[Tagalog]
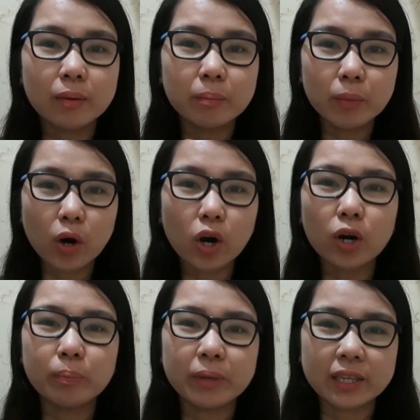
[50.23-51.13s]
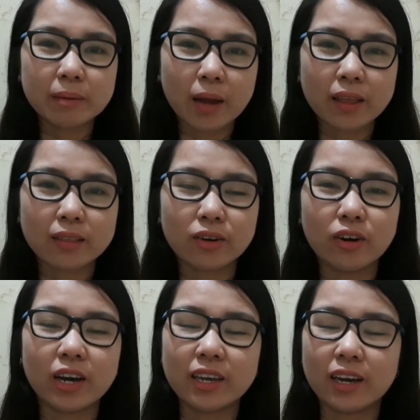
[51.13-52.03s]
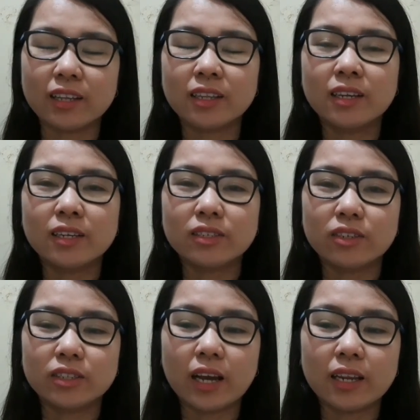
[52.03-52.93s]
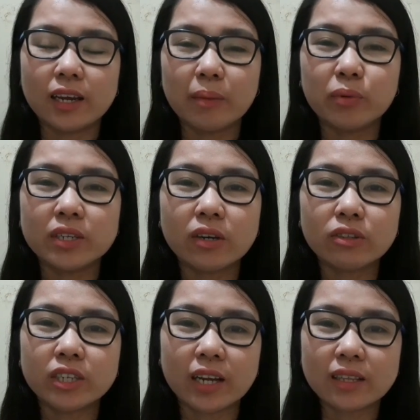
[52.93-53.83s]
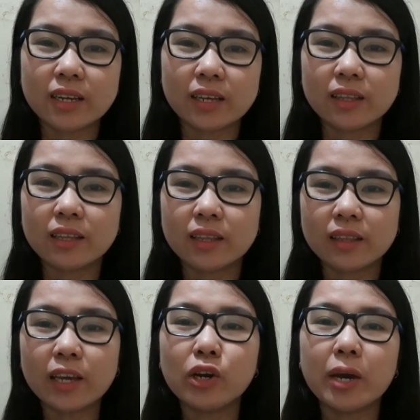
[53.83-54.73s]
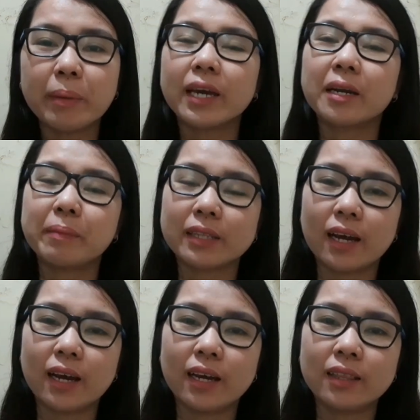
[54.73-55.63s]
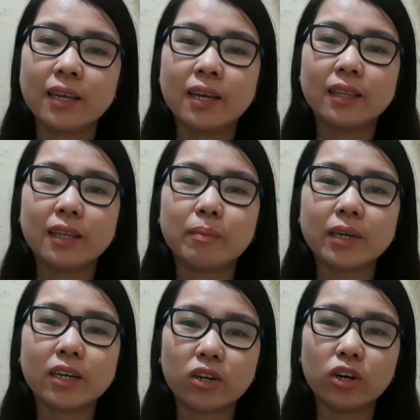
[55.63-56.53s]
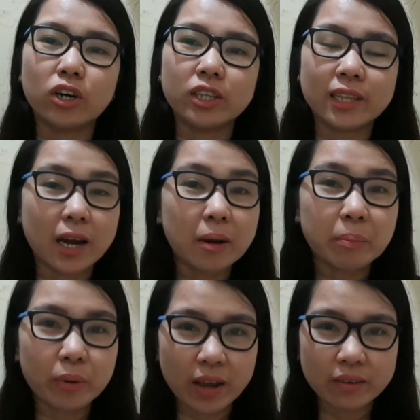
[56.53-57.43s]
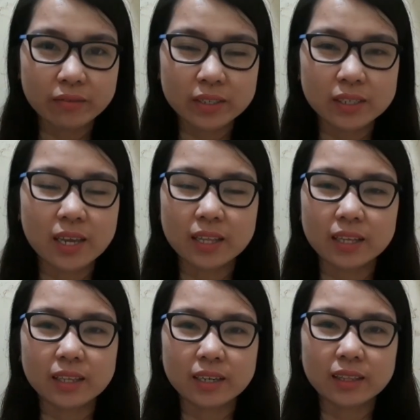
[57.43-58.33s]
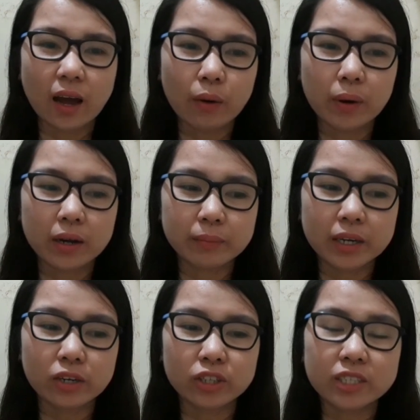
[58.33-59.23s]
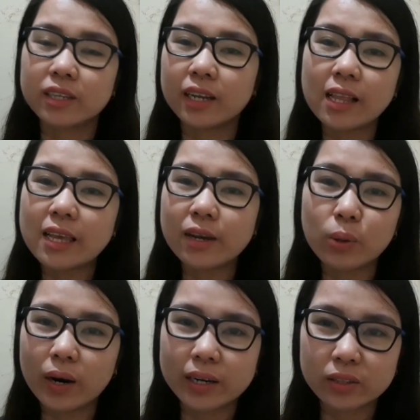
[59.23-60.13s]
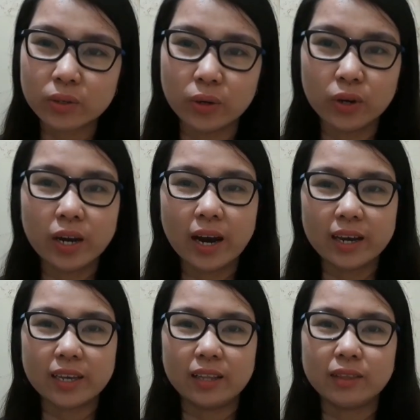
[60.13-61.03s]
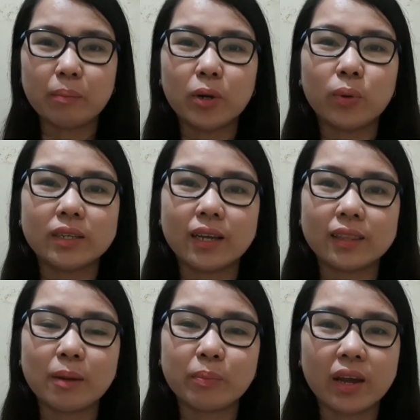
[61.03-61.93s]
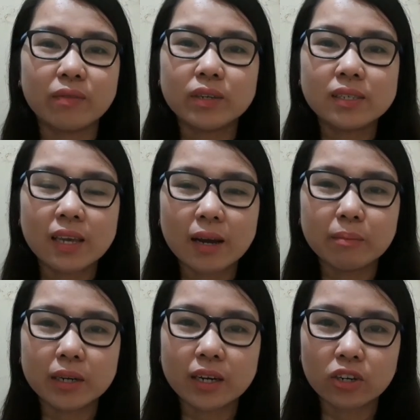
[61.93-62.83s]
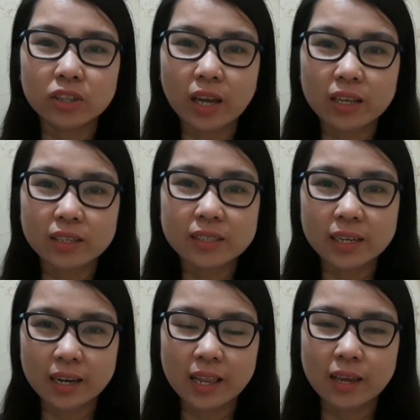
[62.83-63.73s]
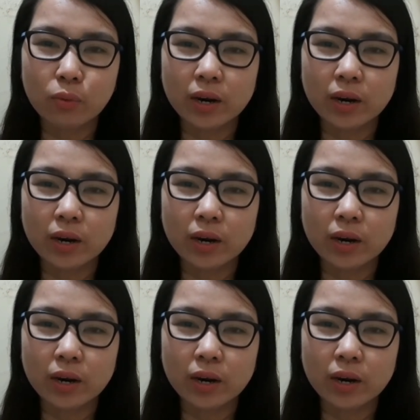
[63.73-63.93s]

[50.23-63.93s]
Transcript: mo, pinirmahan ko, ayan. So, nakalagay po yan sa kontrata natin na tayo ay may karapatan na magkaroon ng privacy na tinatawag. Magkaroon ng sariling kwarto. Ayan, number one nating privacy ang magkaroon tayo ng sariling